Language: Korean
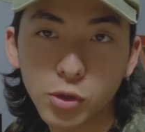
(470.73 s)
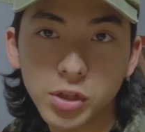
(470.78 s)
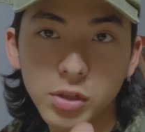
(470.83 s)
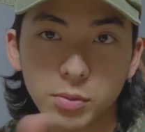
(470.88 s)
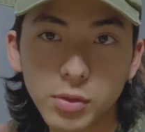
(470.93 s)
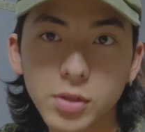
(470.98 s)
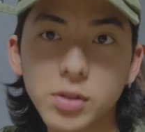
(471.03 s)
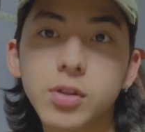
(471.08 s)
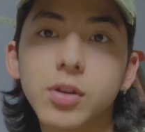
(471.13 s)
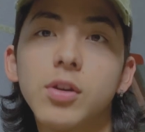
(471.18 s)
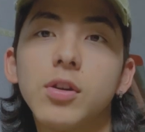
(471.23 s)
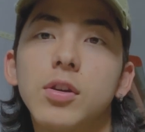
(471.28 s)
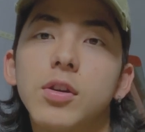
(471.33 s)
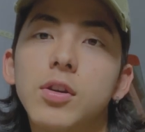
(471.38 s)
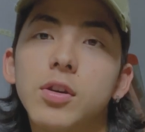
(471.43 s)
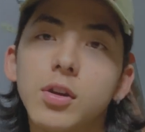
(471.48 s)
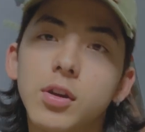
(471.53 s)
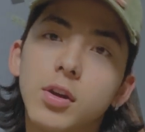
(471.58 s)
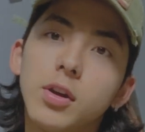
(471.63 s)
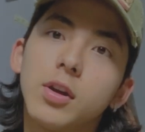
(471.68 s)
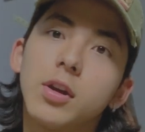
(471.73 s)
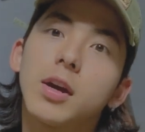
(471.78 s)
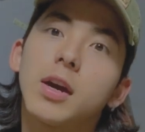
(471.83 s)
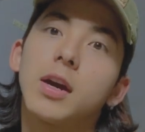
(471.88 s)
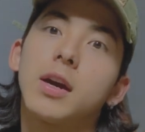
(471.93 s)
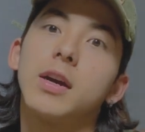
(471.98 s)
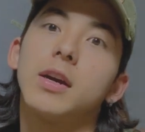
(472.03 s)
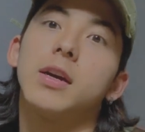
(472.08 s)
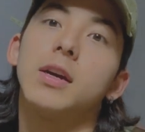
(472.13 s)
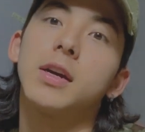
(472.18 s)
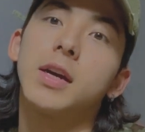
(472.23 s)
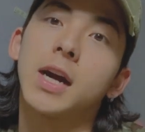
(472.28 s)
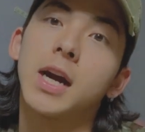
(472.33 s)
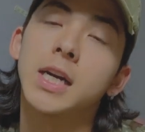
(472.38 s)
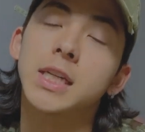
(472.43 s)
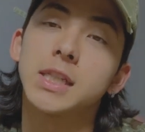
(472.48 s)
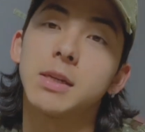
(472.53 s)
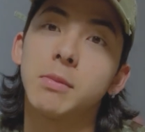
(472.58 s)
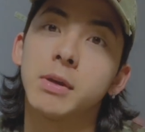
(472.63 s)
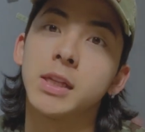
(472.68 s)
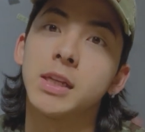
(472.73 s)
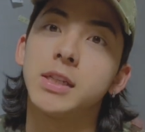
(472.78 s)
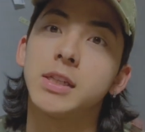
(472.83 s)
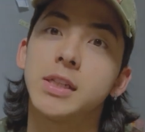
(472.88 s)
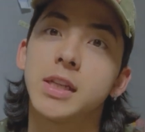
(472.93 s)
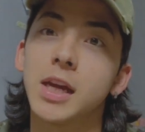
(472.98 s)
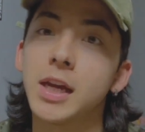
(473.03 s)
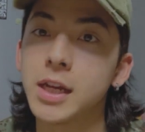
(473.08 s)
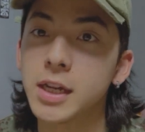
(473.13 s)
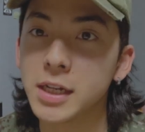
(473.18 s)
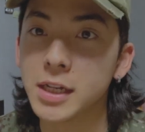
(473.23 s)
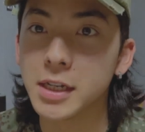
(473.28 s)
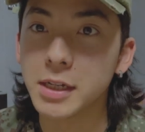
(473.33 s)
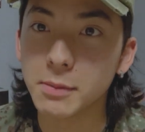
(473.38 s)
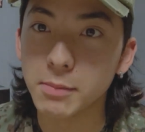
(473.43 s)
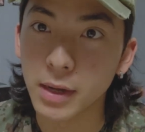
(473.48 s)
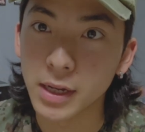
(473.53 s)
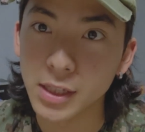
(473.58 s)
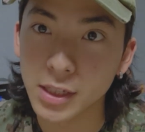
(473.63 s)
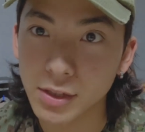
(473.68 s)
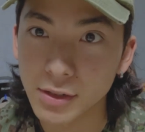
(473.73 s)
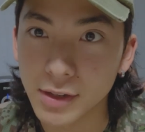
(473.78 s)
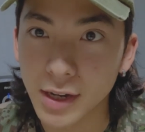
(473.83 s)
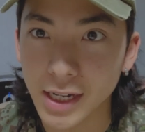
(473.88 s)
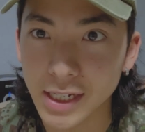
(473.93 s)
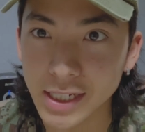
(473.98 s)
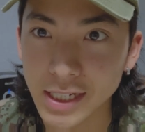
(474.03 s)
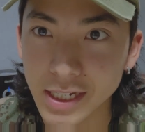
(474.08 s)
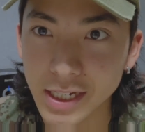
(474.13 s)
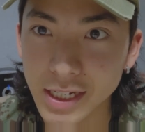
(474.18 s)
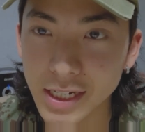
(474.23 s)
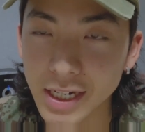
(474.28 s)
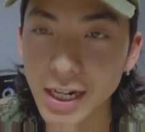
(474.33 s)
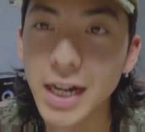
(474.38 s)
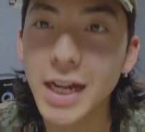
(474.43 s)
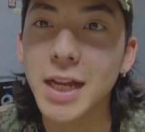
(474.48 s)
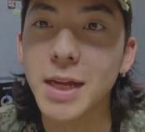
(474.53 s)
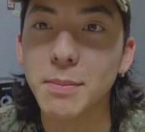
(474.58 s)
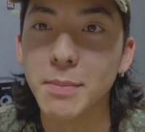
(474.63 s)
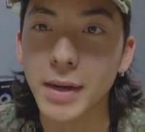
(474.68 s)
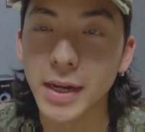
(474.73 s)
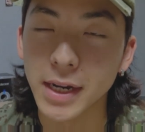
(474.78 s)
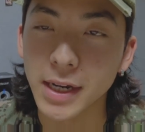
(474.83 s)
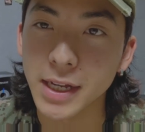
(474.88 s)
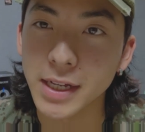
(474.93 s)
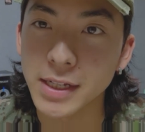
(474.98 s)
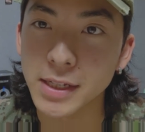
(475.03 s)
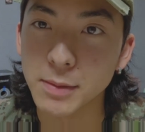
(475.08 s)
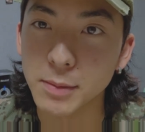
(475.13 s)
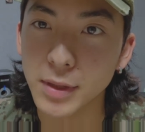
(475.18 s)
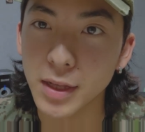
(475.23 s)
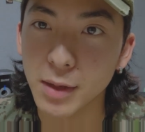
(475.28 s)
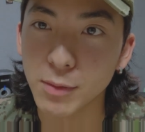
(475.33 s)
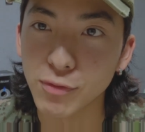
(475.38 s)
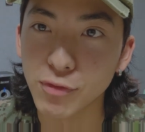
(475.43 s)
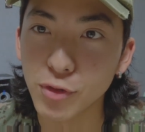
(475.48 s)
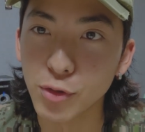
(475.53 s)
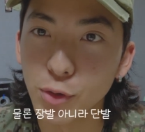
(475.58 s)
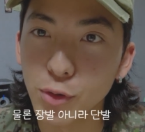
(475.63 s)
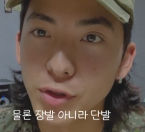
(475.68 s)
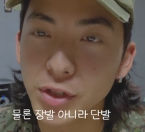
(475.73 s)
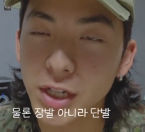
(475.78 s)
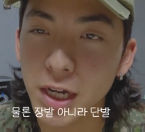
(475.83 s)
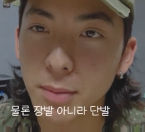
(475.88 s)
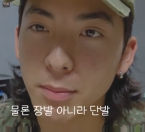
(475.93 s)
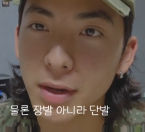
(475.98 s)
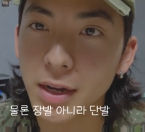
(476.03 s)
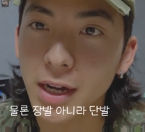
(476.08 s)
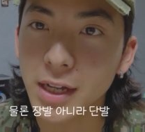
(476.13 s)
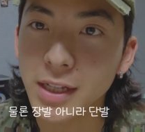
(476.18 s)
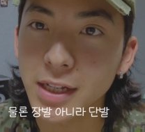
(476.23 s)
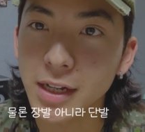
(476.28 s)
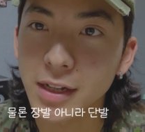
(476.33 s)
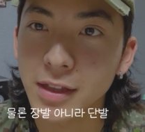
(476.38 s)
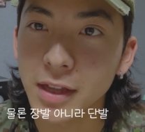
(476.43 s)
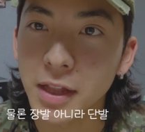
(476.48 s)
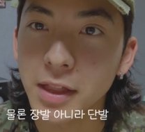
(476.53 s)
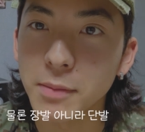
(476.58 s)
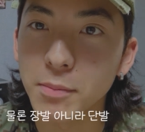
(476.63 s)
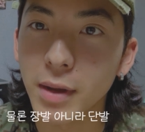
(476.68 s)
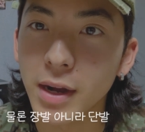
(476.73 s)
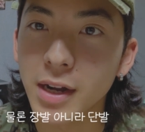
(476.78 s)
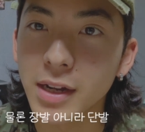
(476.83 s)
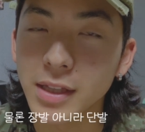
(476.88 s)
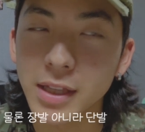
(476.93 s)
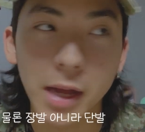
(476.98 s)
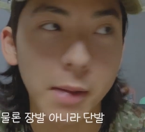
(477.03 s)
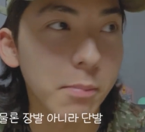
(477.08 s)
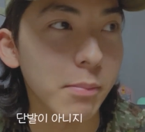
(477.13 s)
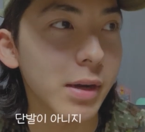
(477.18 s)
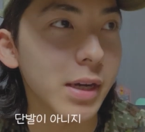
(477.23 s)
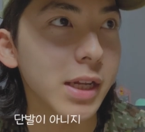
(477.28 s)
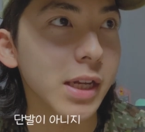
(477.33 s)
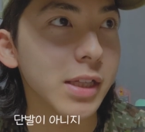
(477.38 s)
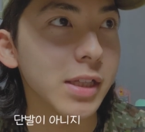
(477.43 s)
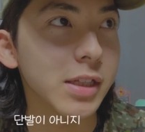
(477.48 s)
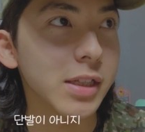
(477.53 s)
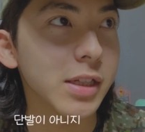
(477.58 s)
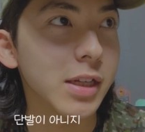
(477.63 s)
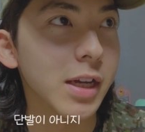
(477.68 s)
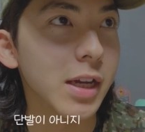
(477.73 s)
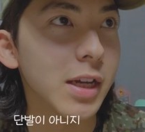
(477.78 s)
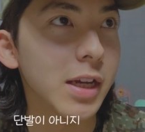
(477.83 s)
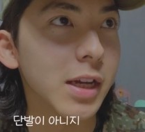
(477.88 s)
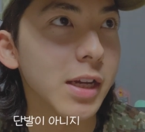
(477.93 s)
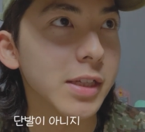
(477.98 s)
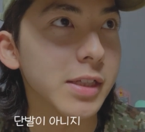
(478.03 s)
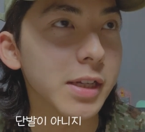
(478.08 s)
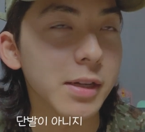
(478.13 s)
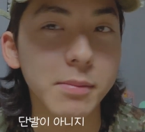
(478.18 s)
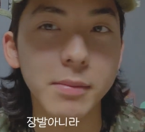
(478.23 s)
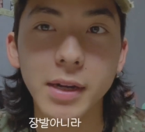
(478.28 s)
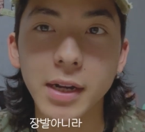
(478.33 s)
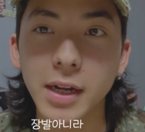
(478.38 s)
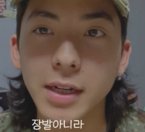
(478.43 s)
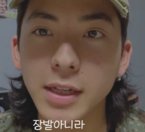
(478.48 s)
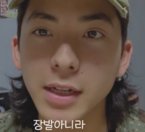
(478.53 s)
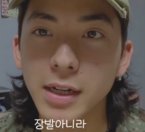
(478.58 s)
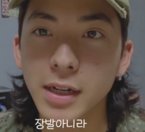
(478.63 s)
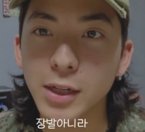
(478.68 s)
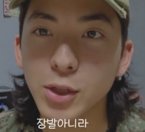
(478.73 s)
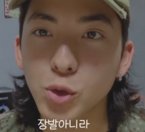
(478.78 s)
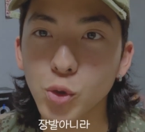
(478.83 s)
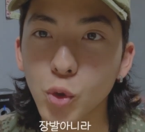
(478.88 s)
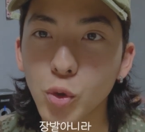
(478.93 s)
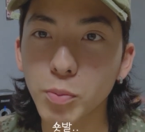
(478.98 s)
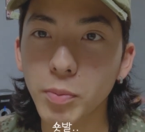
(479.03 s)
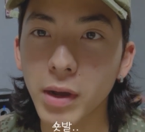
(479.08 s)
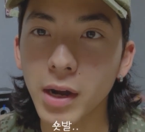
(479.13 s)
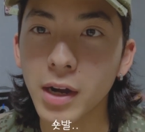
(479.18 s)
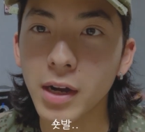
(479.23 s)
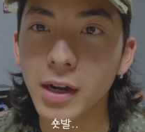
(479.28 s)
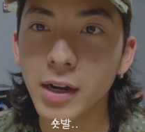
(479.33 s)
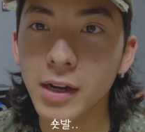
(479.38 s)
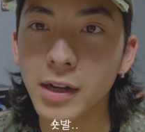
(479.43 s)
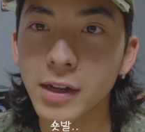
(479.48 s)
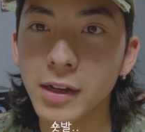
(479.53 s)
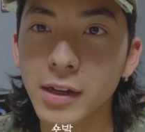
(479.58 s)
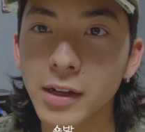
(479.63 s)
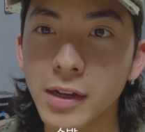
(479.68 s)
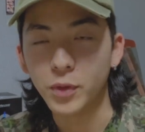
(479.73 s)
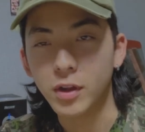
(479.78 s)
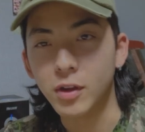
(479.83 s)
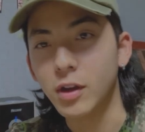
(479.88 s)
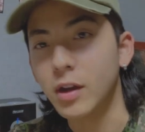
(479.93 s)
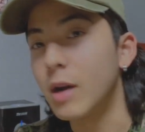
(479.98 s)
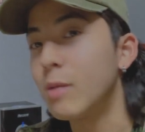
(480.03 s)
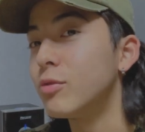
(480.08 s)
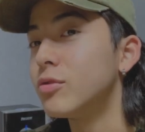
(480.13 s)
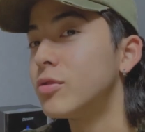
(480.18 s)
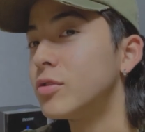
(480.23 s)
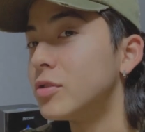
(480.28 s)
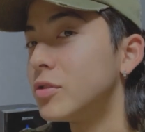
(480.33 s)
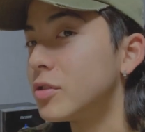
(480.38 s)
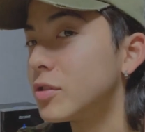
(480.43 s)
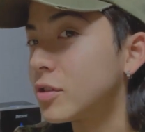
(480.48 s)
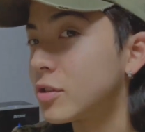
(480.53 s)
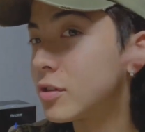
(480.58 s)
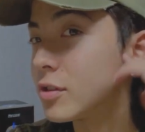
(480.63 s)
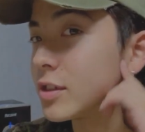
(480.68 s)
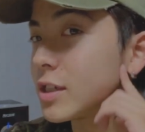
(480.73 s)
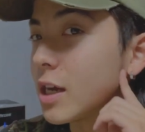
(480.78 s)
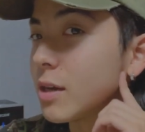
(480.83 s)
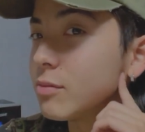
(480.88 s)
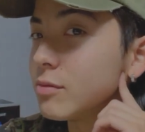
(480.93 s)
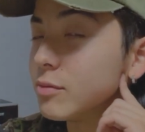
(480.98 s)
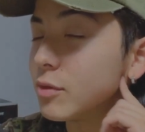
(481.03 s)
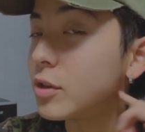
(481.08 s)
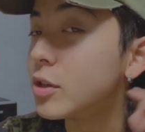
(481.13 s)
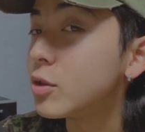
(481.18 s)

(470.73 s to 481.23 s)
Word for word: 보시면서 각자만의 스타일을 만들어 가시길 바라겠습니다 물론 장발 아니라 단발 단발이 아니지 장발 아니라 숏발 예, 아무튼 그런 짧은